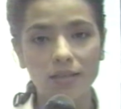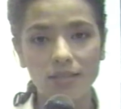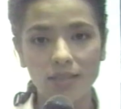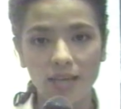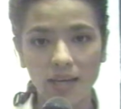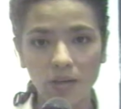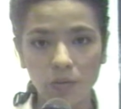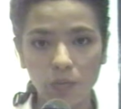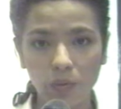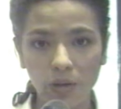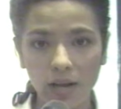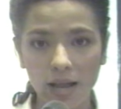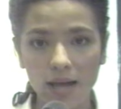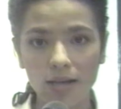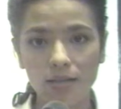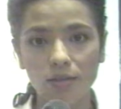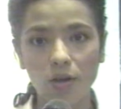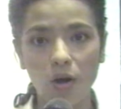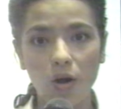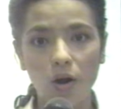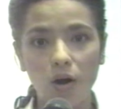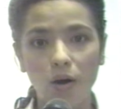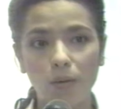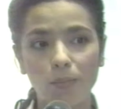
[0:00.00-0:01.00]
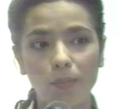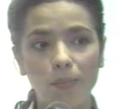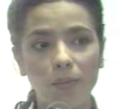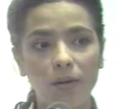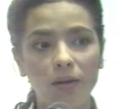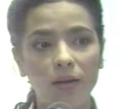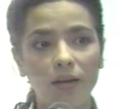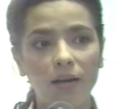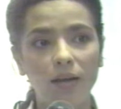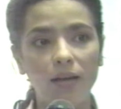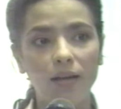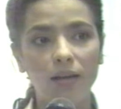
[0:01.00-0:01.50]
เช็คเวลาสอบ
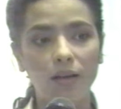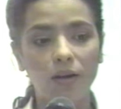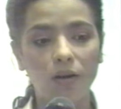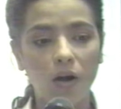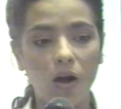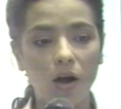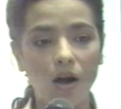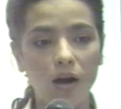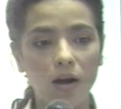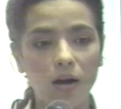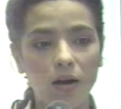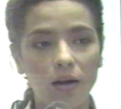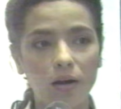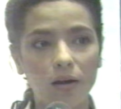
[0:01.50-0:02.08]
แล้วก็